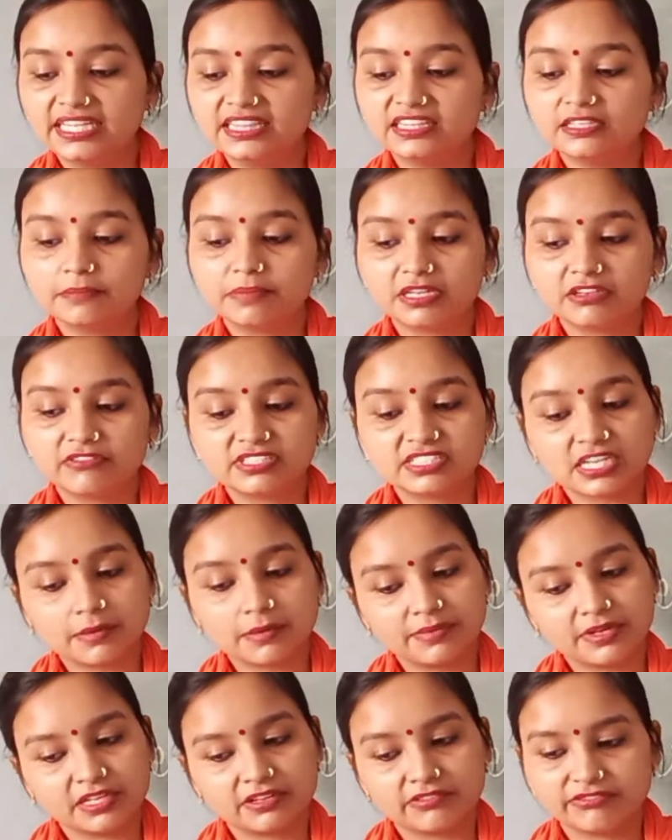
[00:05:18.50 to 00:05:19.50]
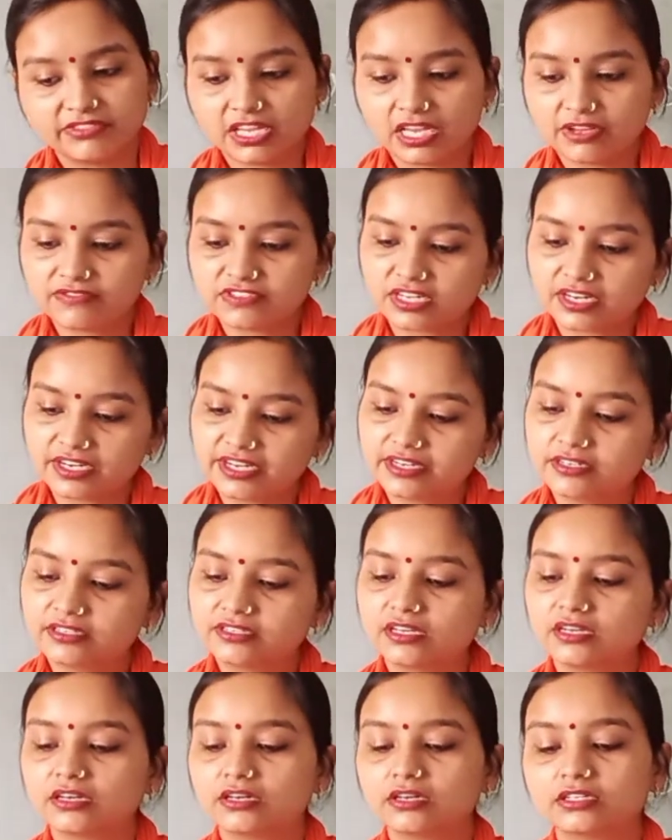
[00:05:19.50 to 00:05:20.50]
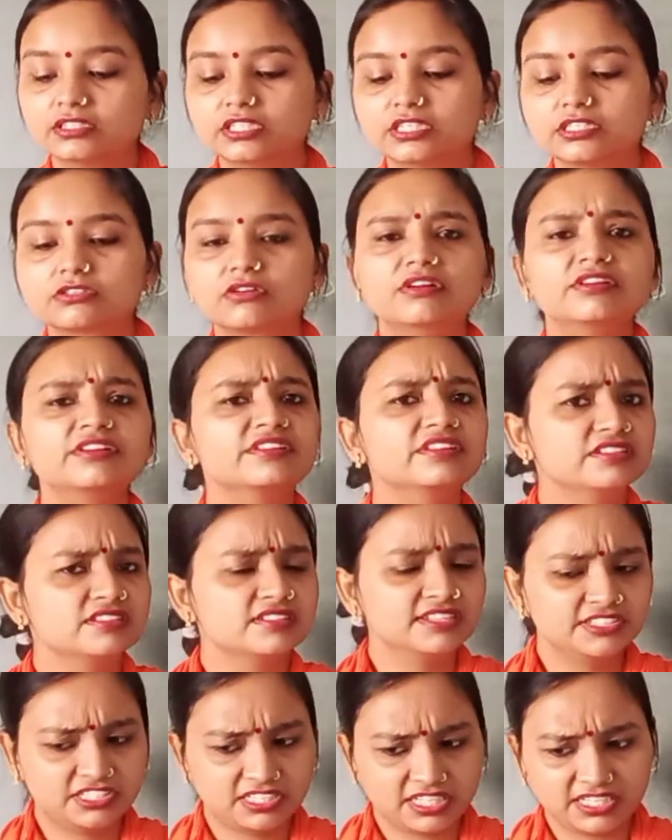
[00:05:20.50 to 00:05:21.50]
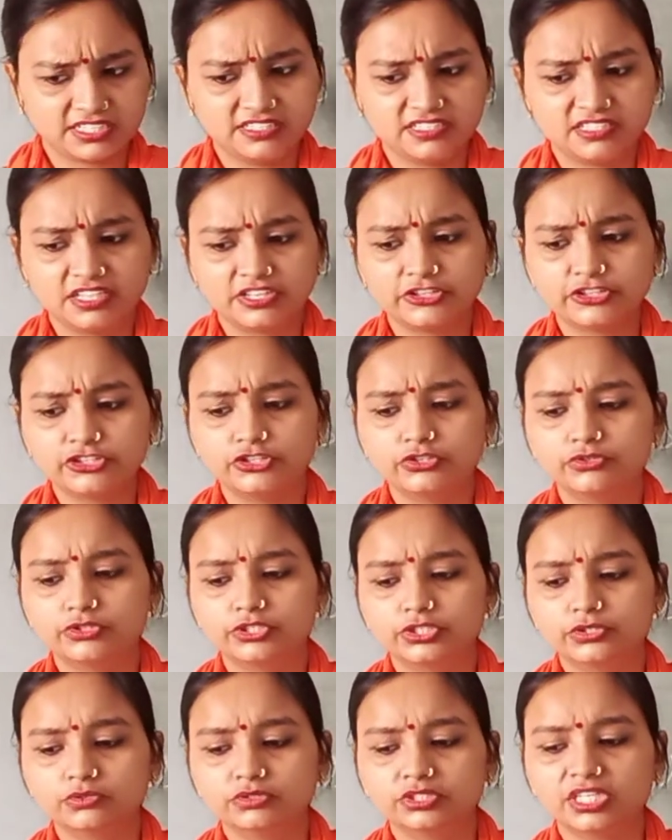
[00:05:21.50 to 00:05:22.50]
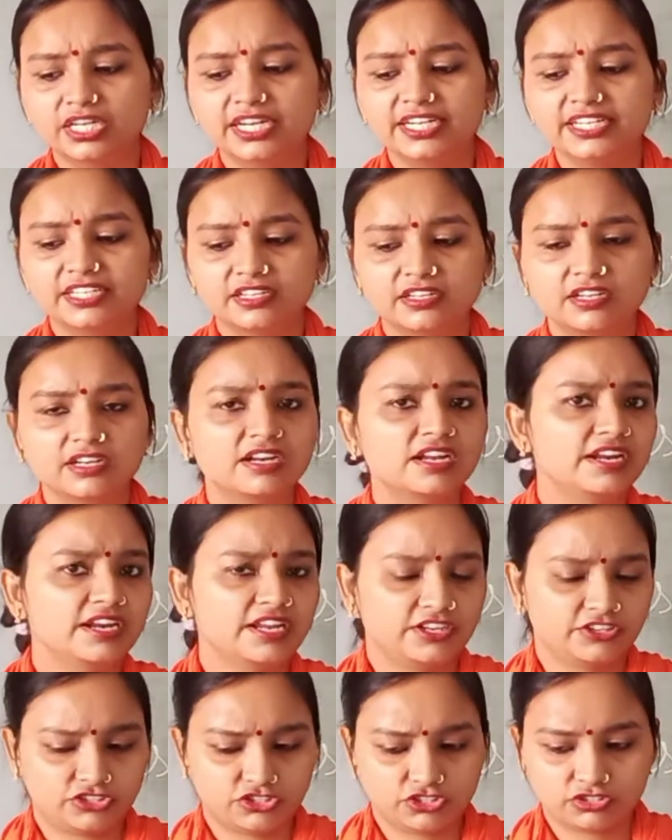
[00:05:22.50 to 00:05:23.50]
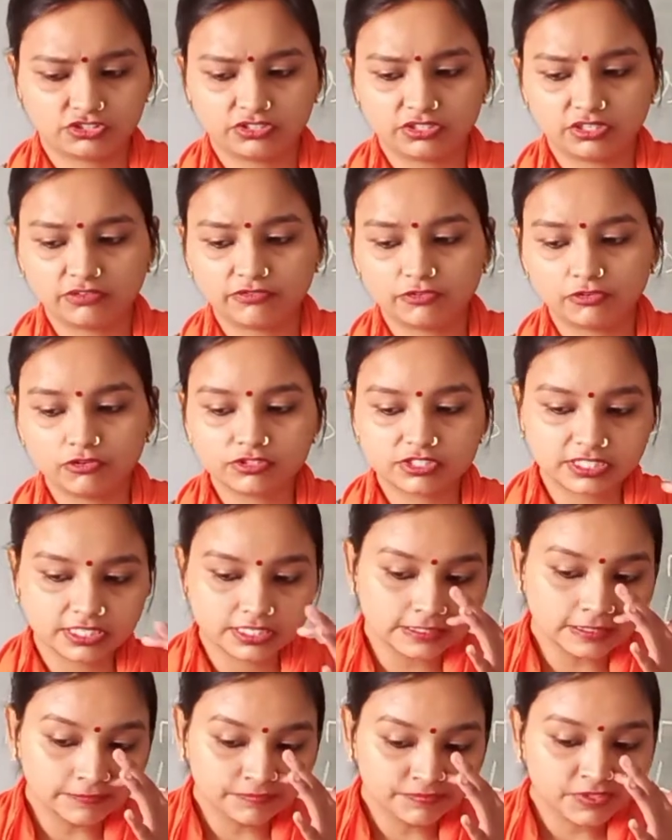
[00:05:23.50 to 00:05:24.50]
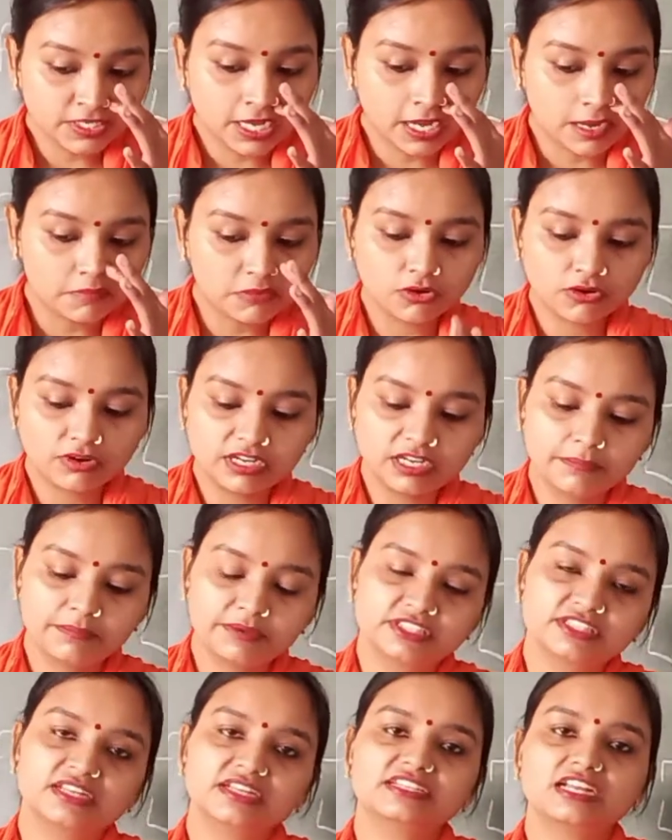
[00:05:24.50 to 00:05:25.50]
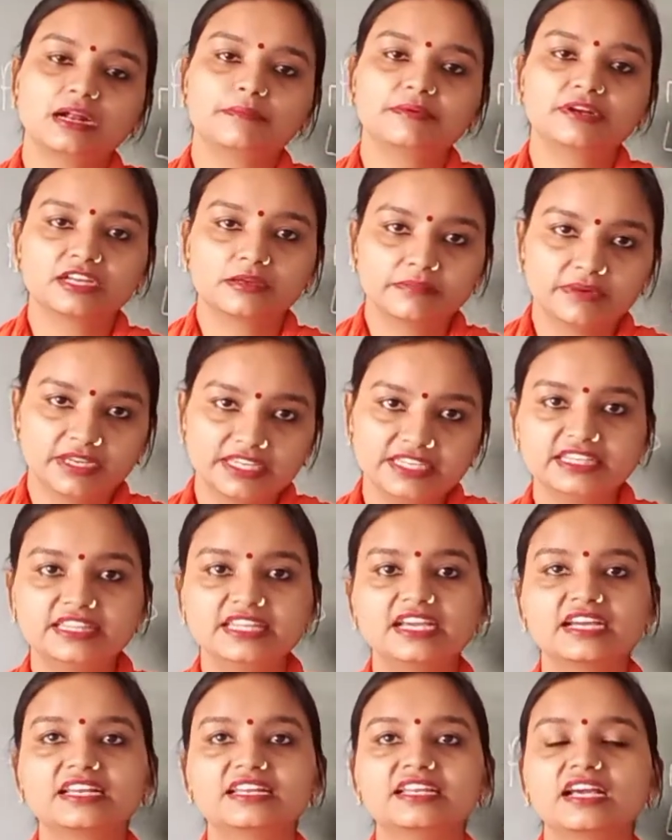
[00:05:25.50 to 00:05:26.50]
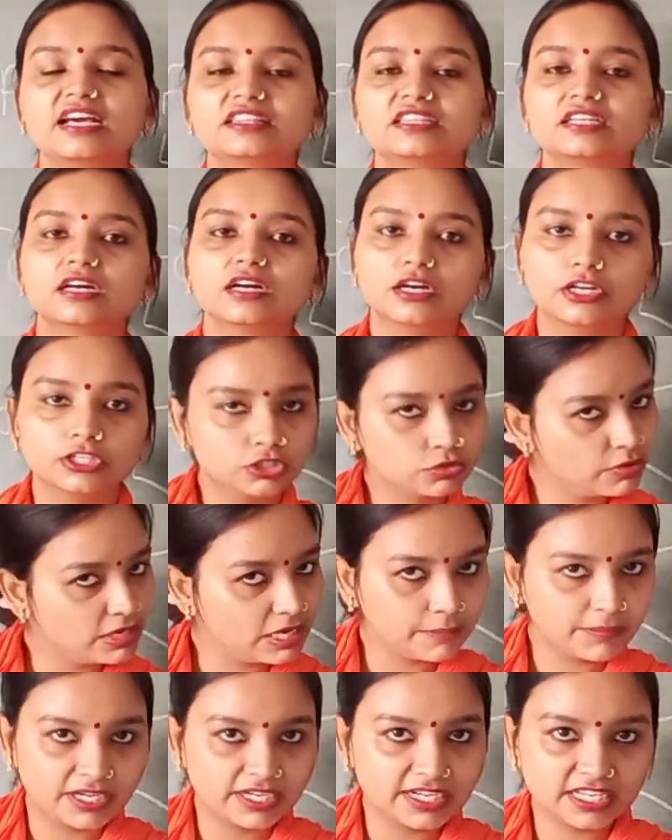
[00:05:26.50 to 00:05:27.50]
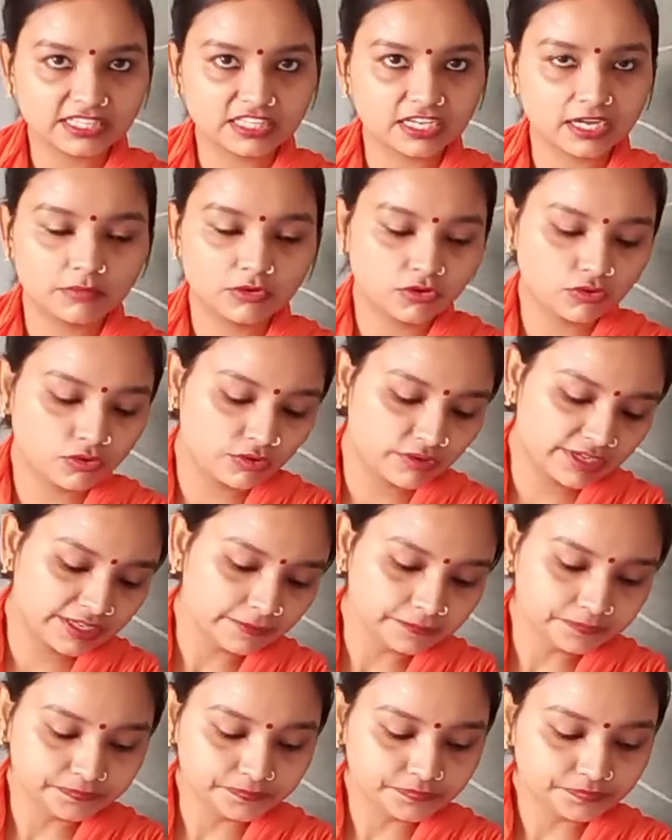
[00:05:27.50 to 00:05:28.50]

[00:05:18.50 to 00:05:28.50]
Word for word: In the previous chapter, we have studied the earth is continuously changing due to the internal and external forces. हम लोगों ने पिछले चैप्टर में ये देख लिया था अर्थ को एक पढ़ लिया था हम लोगों ने